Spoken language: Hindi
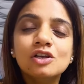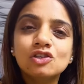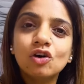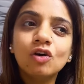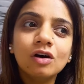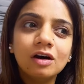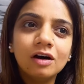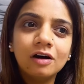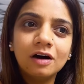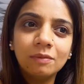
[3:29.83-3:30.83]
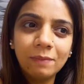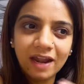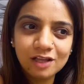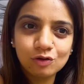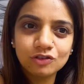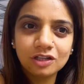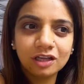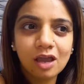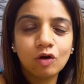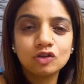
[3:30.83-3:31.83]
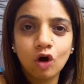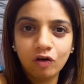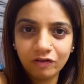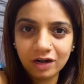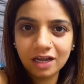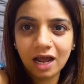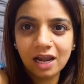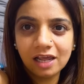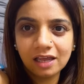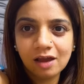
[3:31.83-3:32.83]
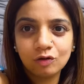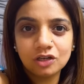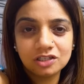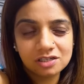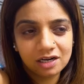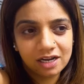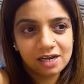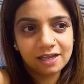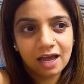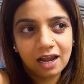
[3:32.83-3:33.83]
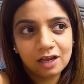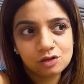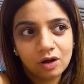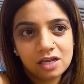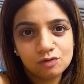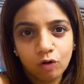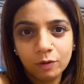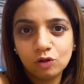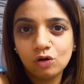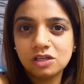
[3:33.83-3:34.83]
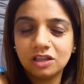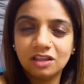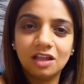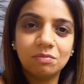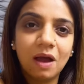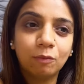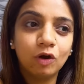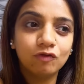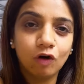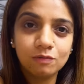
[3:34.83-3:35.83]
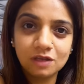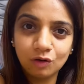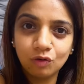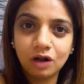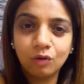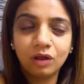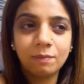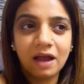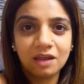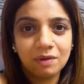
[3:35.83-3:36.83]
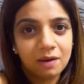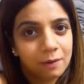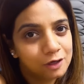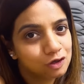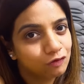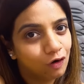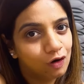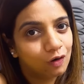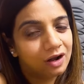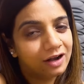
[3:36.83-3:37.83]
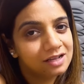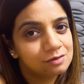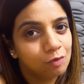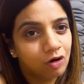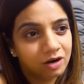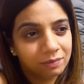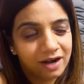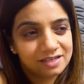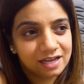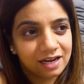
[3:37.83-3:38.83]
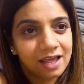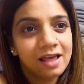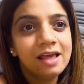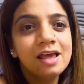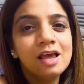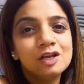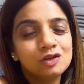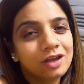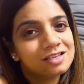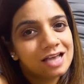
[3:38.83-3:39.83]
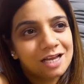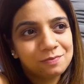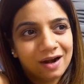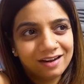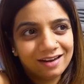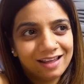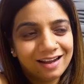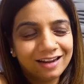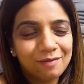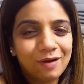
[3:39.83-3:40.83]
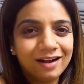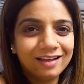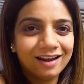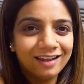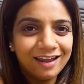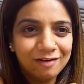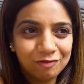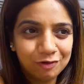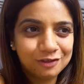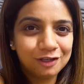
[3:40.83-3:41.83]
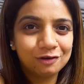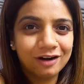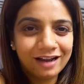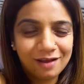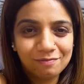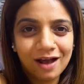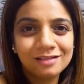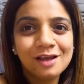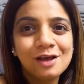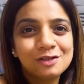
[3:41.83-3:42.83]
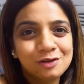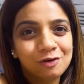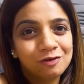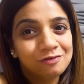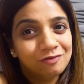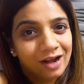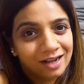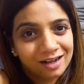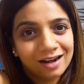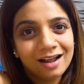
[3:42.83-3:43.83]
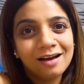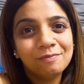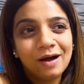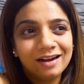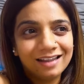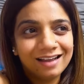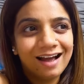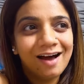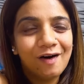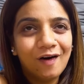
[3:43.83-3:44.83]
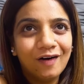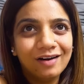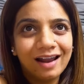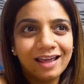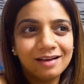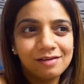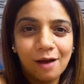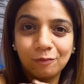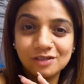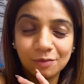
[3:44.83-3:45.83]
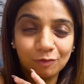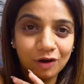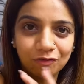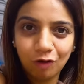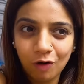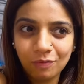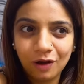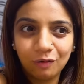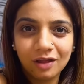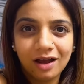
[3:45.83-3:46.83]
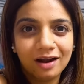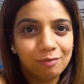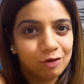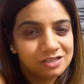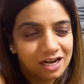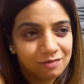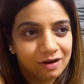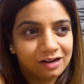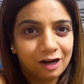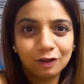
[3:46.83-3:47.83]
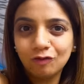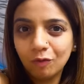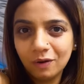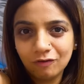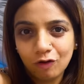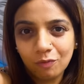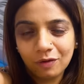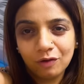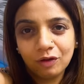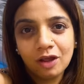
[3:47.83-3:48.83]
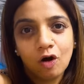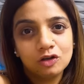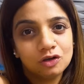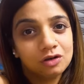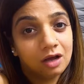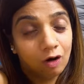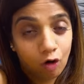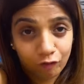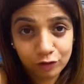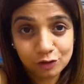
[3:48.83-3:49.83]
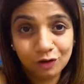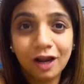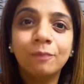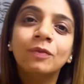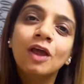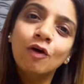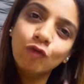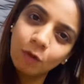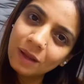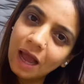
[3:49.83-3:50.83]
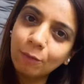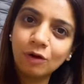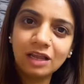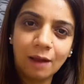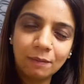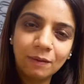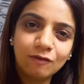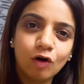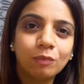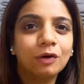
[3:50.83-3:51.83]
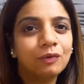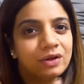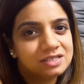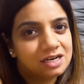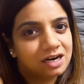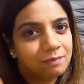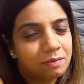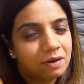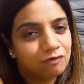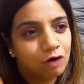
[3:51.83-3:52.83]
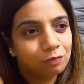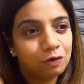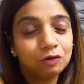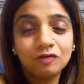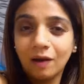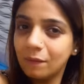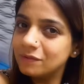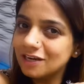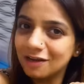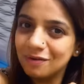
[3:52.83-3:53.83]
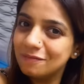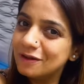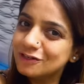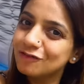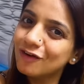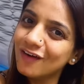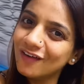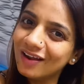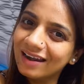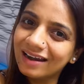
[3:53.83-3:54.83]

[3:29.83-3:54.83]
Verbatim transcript: सो so, uh, मैंने सोचा था कि कुछ ऑफर निकालेंगे कुछ अच्छे से डील निकालेंगे सो so, गाइज वो भी दो से तीन दिन में आपको इन्फॉर्म जरूर करूंगी बाकी मेरे पेज को फॉलो कर लेना मोर अपडेट्स के लिए सो so, यस yes, आज पार्टी नहीं करेंगे पार्टी करेंगे इन फ्यूचर थोड़ा टाइम बाद सो so, वेट करना पार्टी का और लाइक like, आपको सबको इन्फॉर्म करूंगी अगर हम लोग सेलिब्रेट करेंगे तो वो भी इन्फॉर्म करूंगी और जो ऑफर्स होंगे वो भी आपको यहाँ पे भी इन्फॉर्म करूंगी इंस्टाग्राम पे भी इन्फॉर्म करूंगी तो वहाँ पे जाके मेरे पेज को फॉलो कर